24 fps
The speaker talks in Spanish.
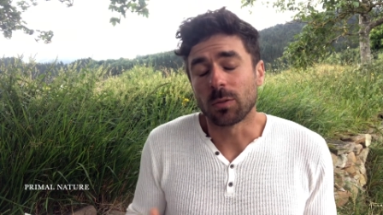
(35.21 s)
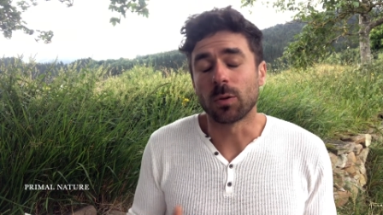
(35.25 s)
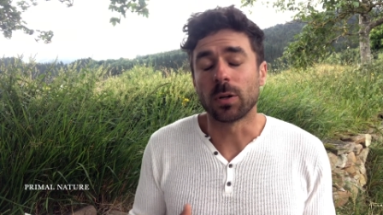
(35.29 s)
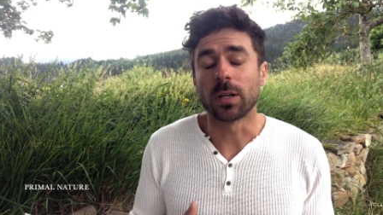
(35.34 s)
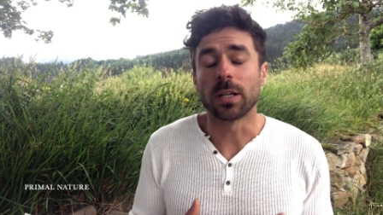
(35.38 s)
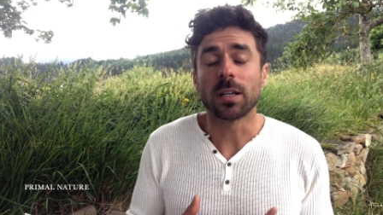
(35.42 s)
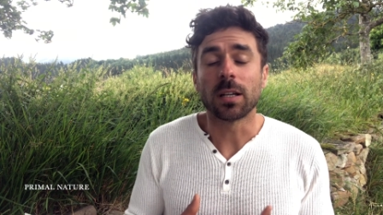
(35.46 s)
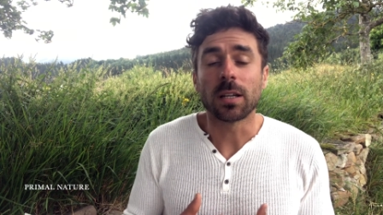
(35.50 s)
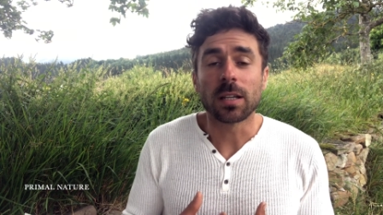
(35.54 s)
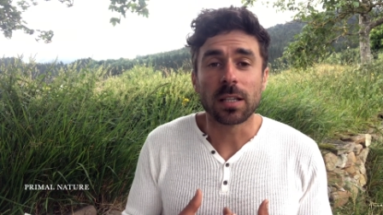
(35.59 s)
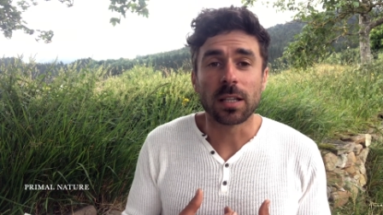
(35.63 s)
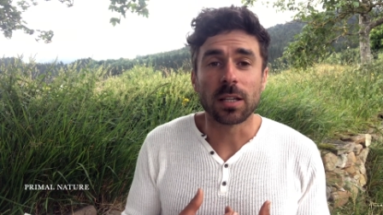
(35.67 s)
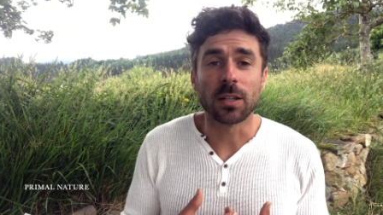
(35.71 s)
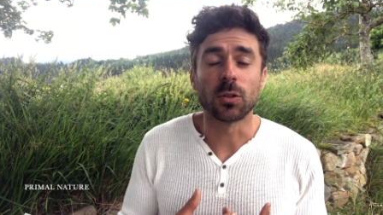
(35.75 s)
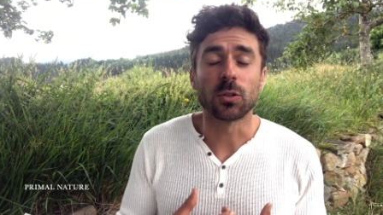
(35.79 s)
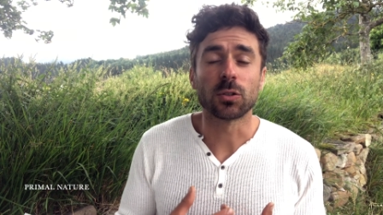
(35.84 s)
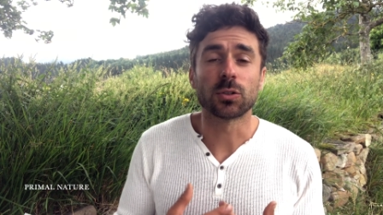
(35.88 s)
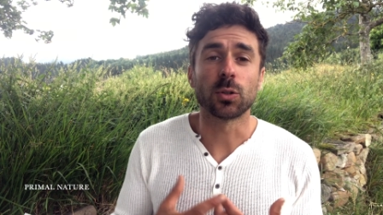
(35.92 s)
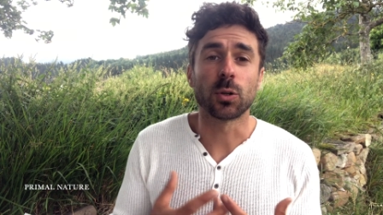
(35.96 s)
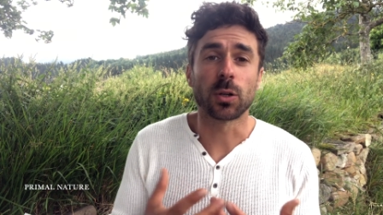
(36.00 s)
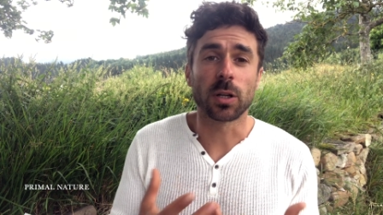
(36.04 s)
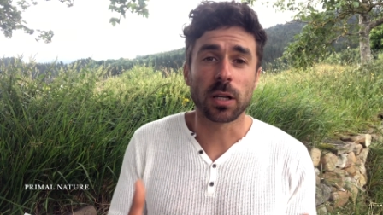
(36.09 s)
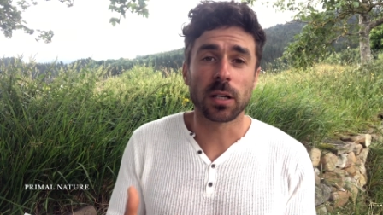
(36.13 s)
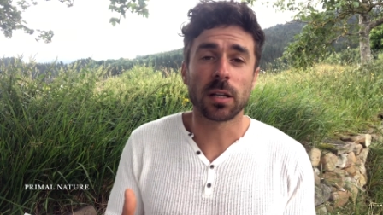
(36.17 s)
hoy quiero
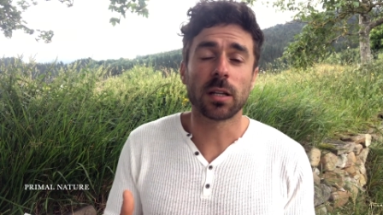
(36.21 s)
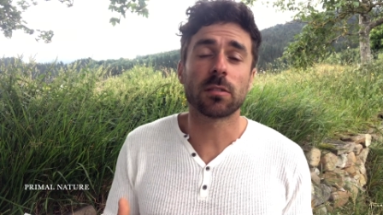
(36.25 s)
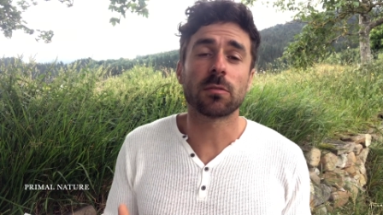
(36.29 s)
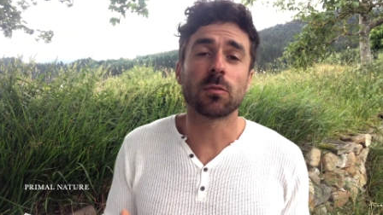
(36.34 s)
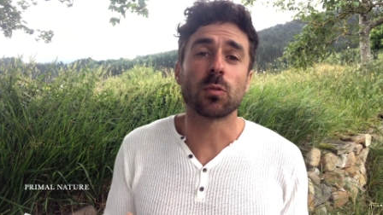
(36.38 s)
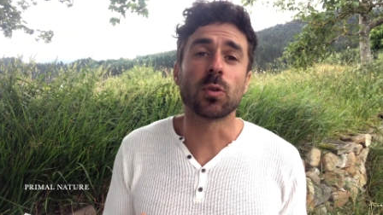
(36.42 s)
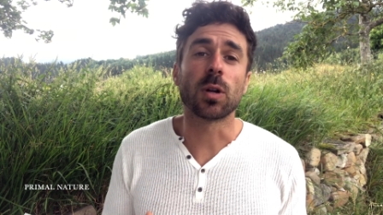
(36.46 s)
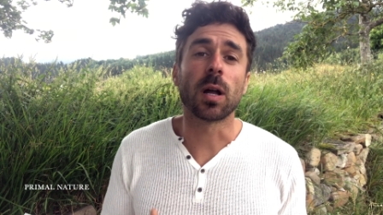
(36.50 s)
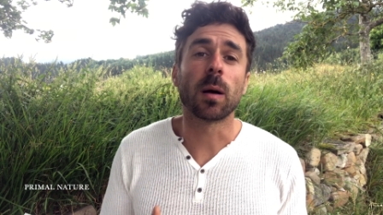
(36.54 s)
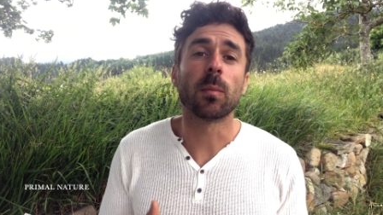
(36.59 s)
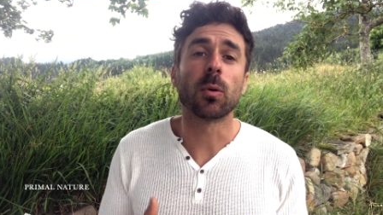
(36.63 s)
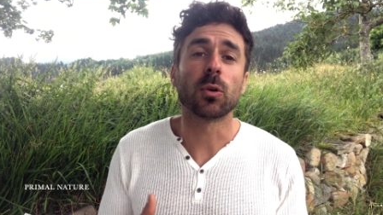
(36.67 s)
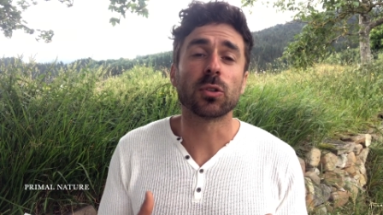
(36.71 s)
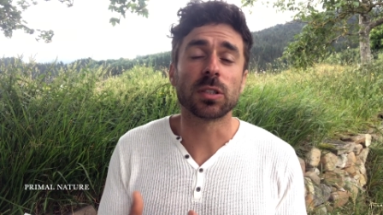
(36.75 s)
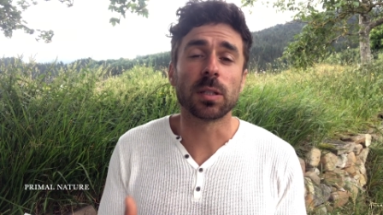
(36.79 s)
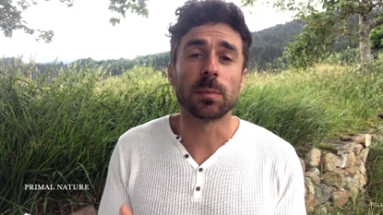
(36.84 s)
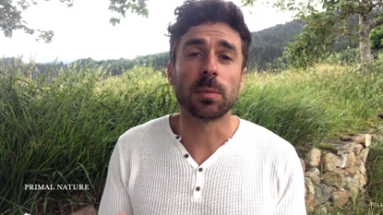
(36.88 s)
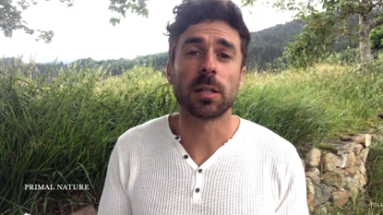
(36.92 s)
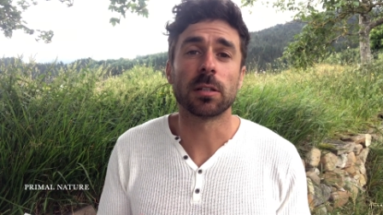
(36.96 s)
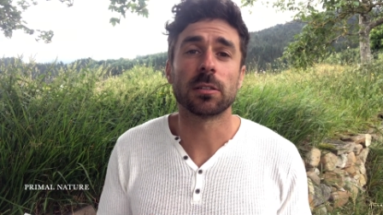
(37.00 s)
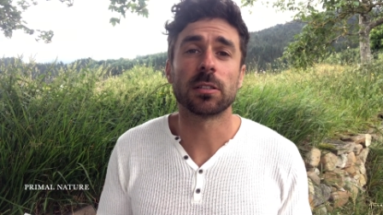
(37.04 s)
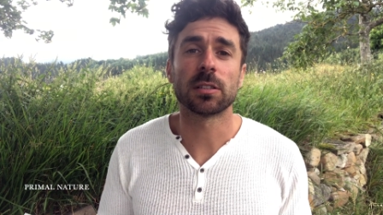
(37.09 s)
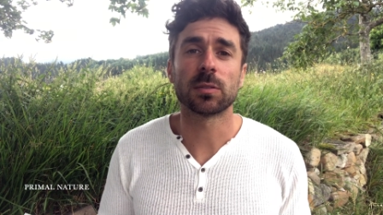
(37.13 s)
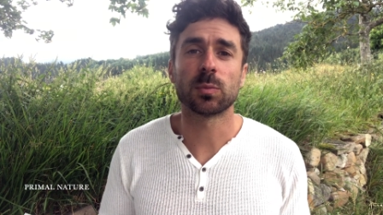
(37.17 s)
sugerir una
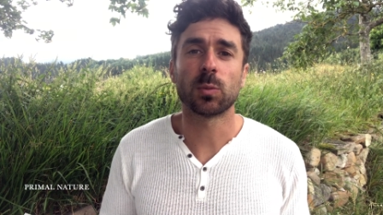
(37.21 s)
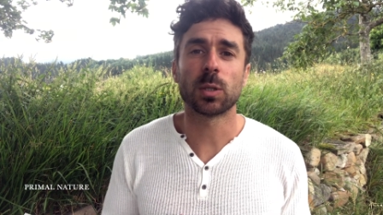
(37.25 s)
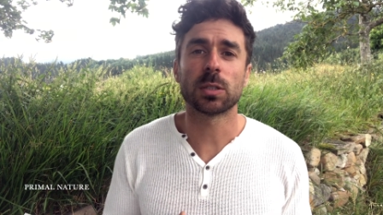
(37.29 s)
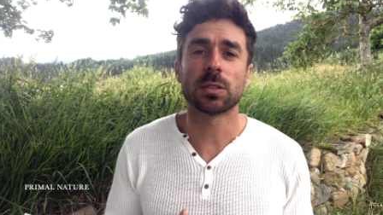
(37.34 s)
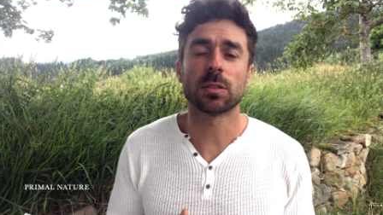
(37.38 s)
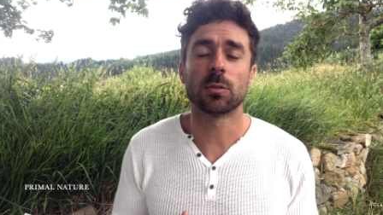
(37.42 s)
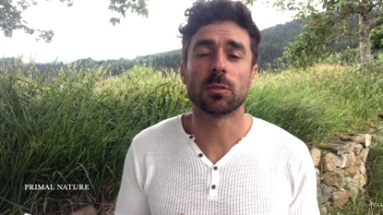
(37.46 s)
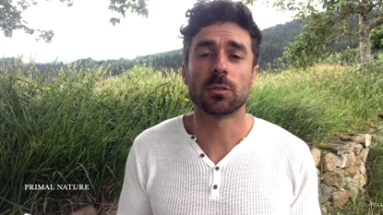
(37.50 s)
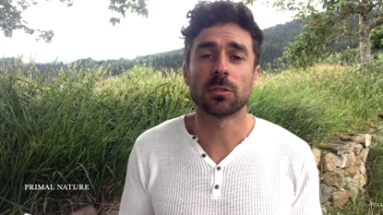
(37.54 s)
posible respuesta,